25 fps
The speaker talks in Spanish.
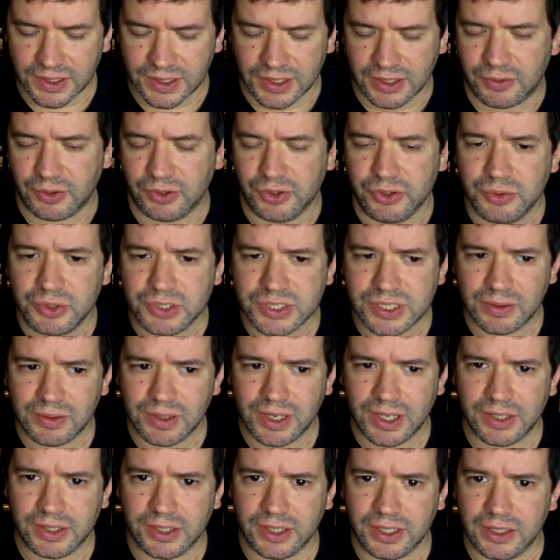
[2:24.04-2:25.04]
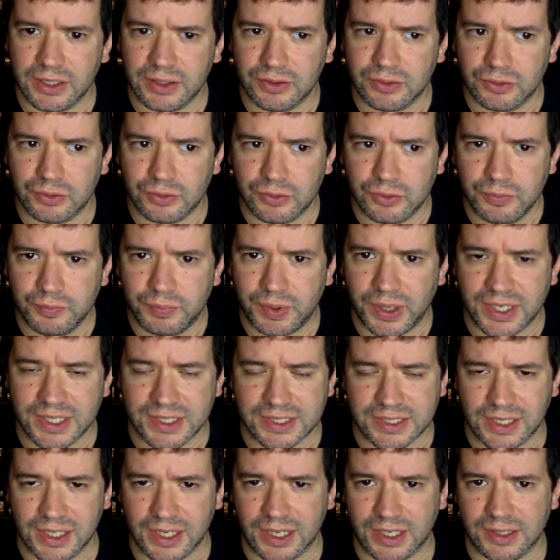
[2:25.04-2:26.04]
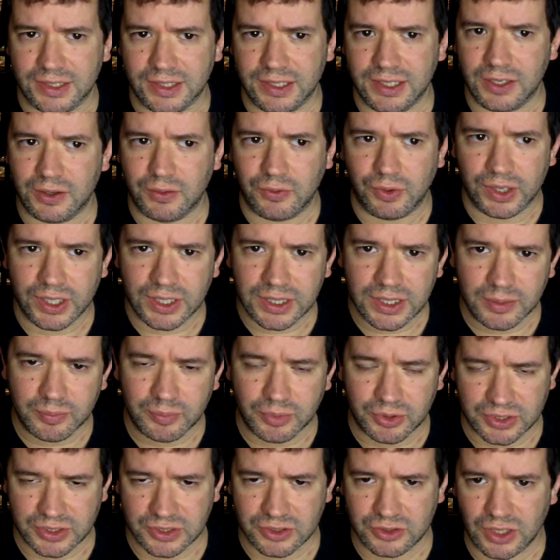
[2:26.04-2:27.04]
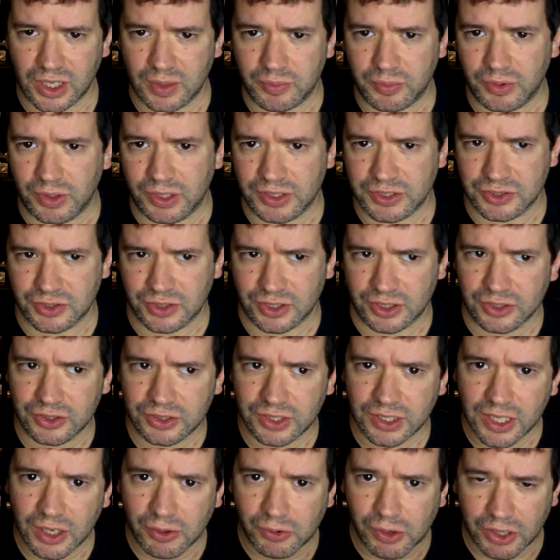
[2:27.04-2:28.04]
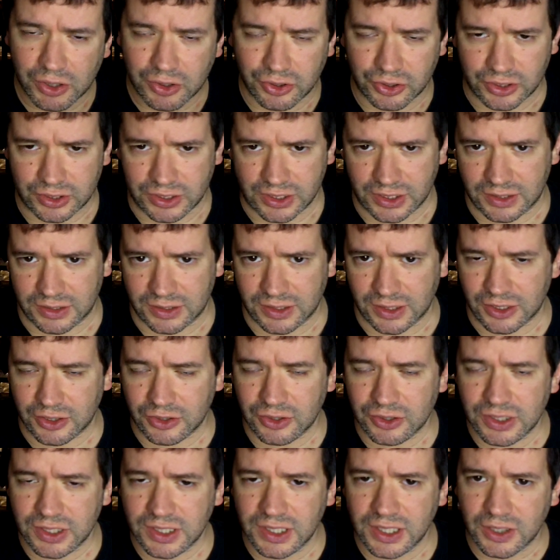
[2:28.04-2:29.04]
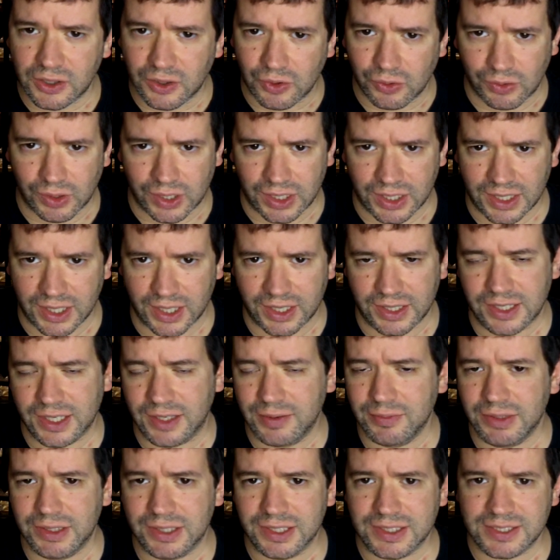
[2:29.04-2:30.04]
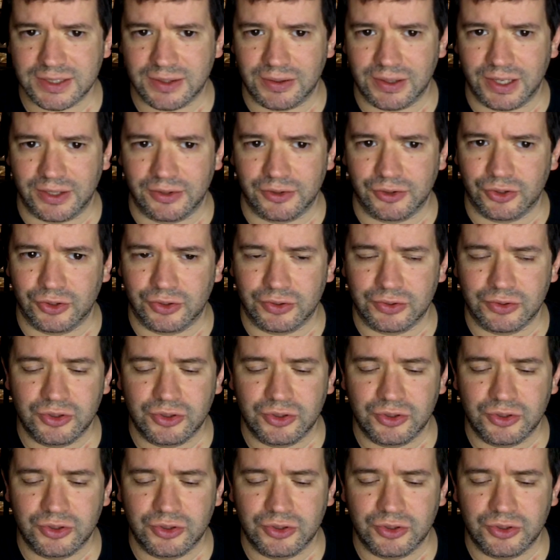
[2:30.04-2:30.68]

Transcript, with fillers: Y cuando vos hablas de un país en el que tenés 40% de la población que no tiene agua corriente, que no tiene cloacas, ¿de qué me estás hablando?